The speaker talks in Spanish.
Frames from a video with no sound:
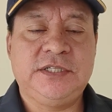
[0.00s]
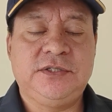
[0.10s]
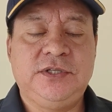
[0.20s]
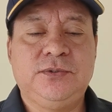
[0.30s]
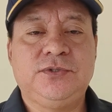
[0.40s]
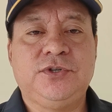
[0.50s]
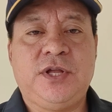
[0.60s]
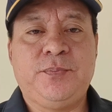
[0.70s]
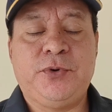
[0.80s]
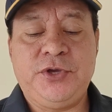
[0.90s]

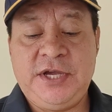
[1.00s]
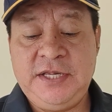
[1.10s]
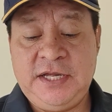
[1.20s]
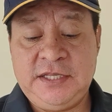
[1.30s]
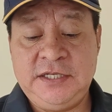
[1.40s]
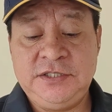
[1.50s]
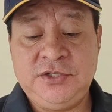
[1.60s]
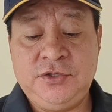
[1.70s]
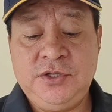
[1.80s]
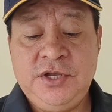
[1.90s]
institución apoya en la
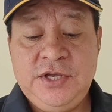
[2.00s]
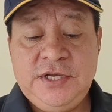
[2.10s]
atención